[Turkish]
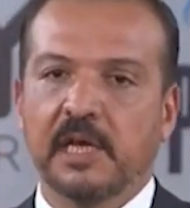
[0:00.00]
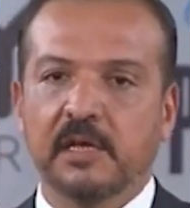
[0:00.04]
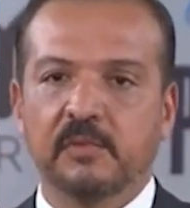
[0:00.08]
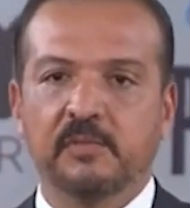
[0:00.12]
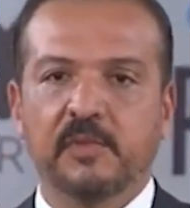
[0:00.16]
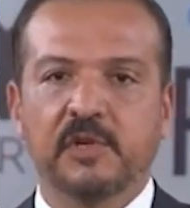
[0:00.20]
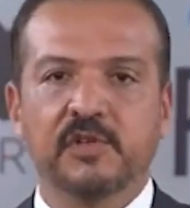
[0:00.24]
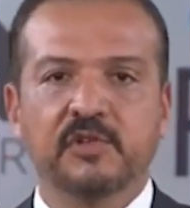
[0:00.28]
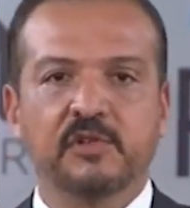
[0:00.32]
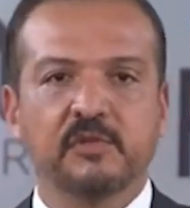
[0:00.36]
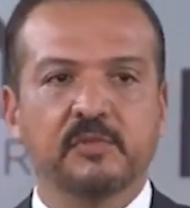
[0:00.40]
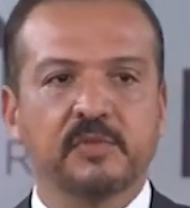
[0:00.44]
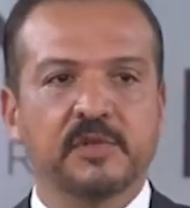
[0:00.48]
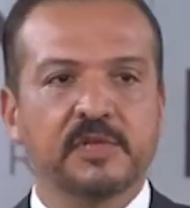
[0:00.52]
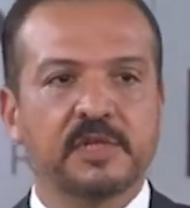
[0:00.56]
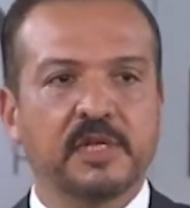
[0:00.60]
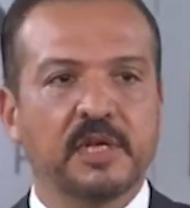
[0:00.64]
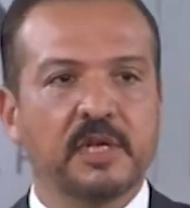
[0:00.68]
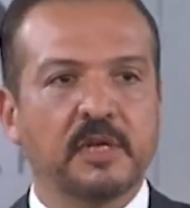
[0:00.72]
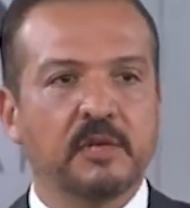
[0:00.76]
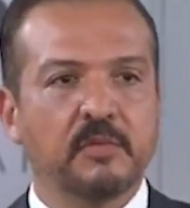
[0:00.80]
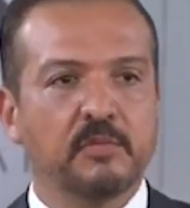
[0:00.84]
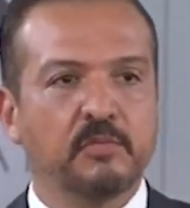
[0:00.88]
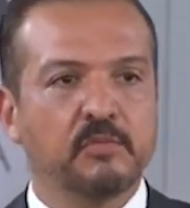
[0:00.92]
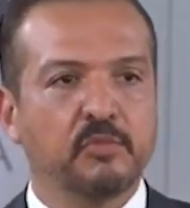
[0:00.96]
tek
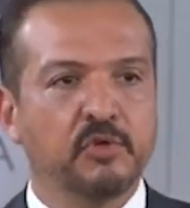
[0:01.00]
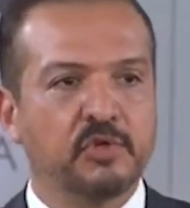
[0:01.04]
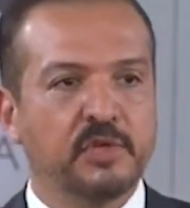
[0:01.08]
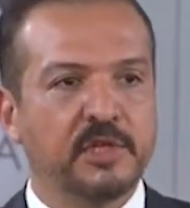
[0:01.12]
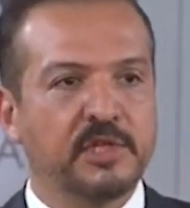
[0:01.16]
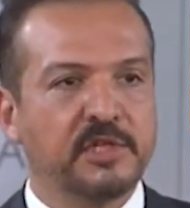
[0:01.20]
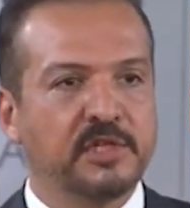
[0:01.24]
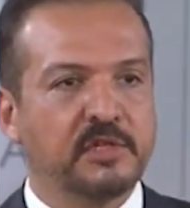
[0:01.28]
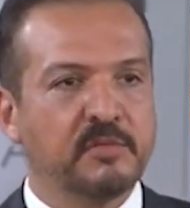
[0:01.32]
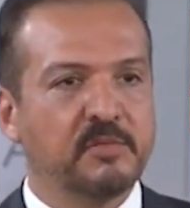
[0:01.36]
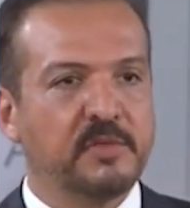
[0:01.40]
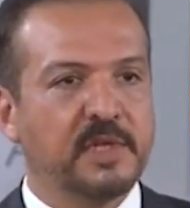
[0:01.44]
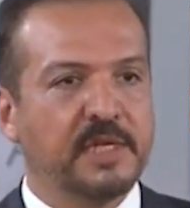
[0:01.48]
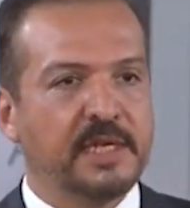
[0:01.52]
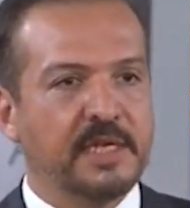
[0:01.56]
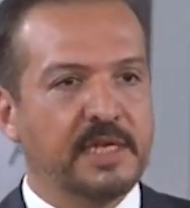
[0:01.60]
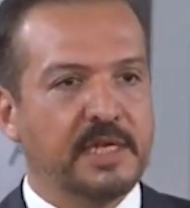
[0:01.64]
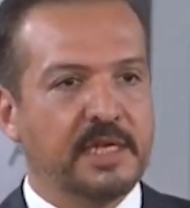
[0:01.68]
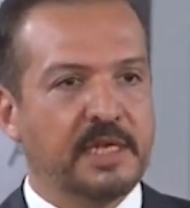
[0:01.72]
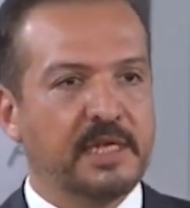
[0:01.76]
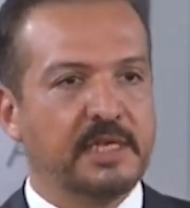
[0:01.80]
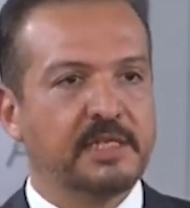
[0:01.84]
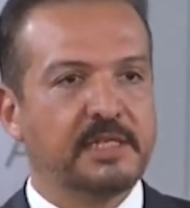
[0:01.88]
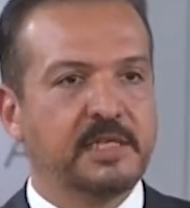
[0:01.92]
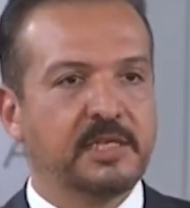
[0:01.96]
başımıza bu seçimlere,
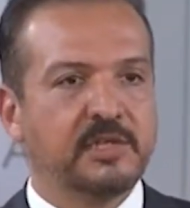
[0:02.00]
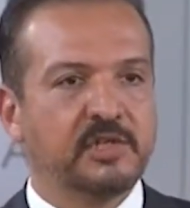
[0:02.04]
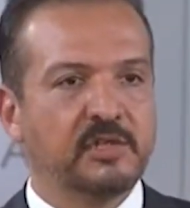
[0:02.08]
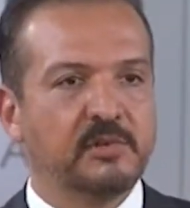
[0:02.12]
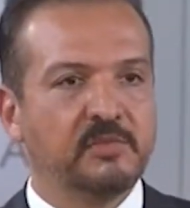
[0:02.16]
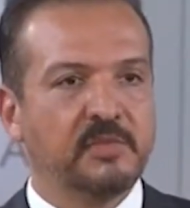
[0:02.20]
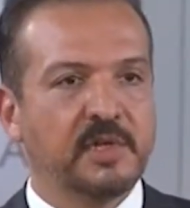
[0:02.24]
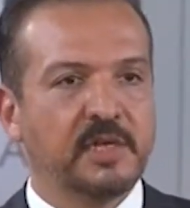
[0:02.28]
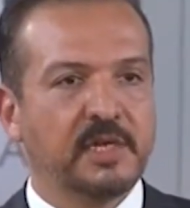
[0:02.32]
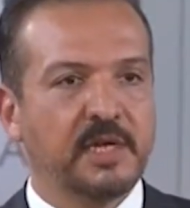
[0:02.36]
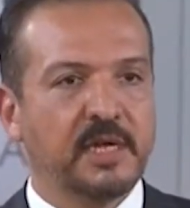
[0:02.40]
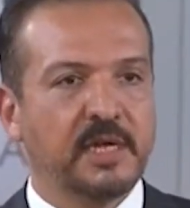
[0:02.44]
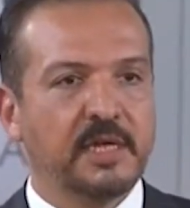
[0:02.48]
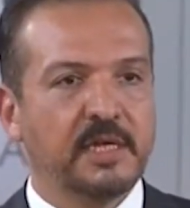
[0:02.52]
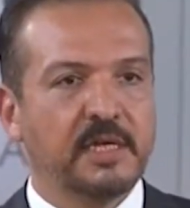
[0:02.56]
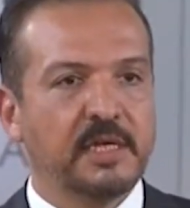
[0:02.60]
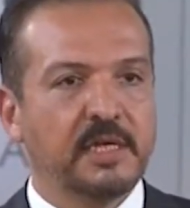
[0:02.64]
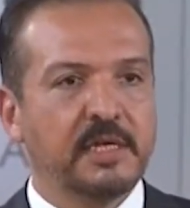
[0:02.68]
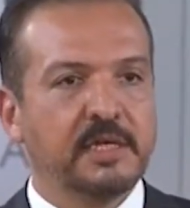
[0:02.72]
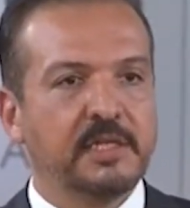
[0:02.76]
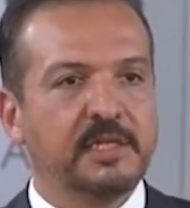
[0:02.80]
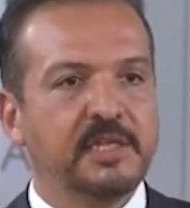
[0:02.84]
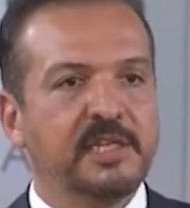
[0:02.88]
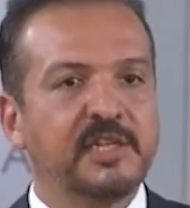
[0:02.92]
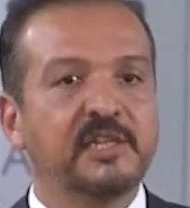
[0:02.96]
yerel seçimlere
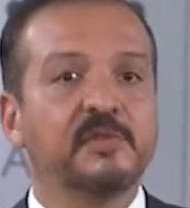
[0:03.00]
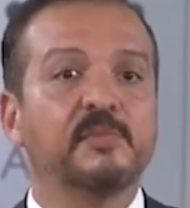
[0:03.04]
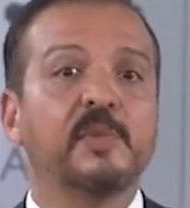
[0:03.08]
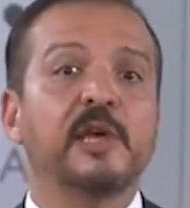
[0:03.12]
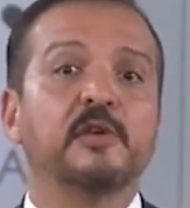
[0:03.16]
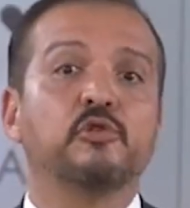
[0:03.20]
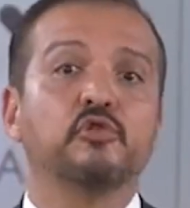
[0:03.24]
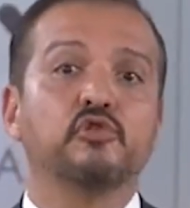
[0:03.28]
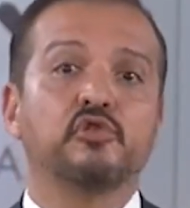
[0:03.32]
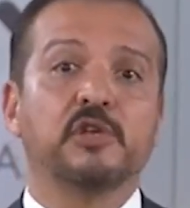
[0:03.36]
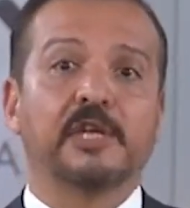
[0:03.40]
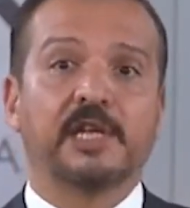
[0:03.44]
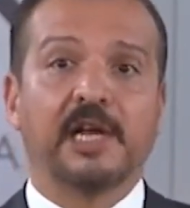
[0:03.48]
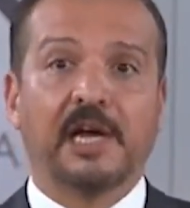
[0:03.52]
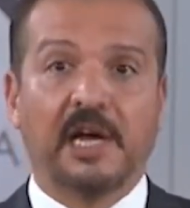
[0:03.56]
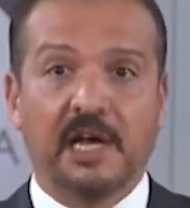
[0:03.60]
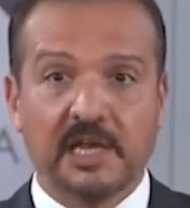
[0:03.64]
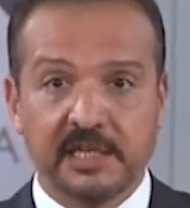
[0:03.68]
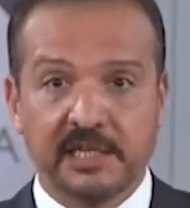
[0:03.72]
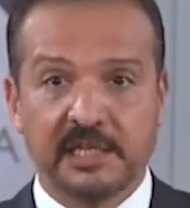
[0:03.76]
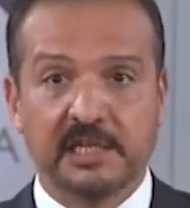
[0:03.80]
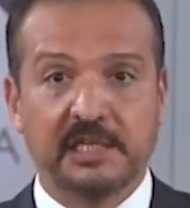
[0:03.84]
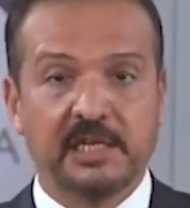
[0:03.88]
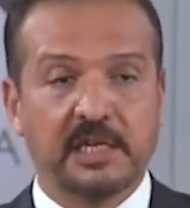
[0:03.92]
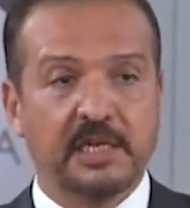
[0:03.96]
girmek üzere
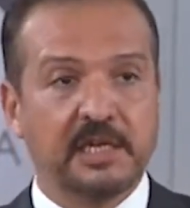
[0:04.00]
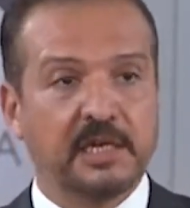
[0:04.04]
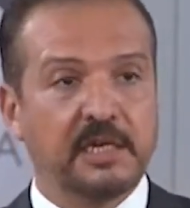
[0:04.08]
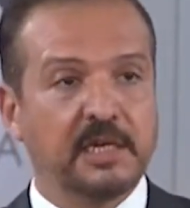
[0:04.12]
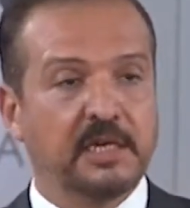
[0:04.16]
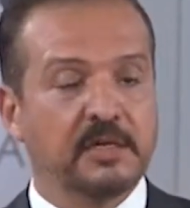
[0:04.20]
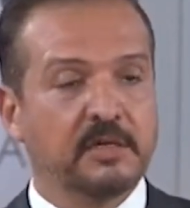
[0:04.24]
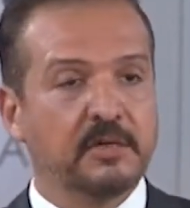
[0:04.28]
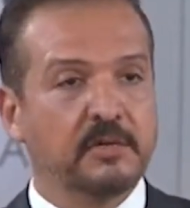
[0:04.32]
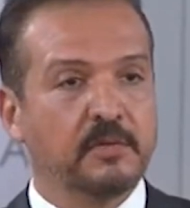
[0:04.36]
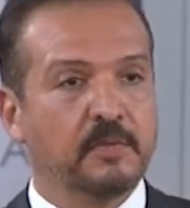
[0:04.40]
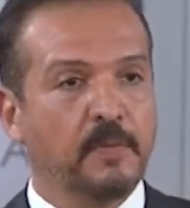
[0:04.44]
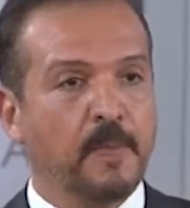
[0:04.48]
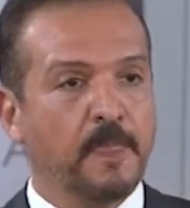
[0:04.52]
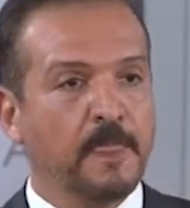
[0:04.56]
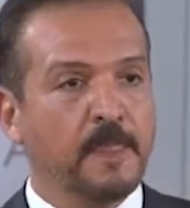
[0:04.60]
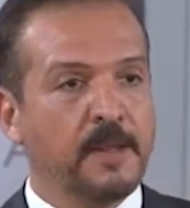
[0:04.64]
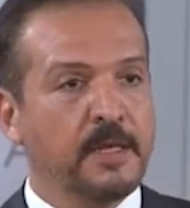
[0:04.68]
hazırlanarak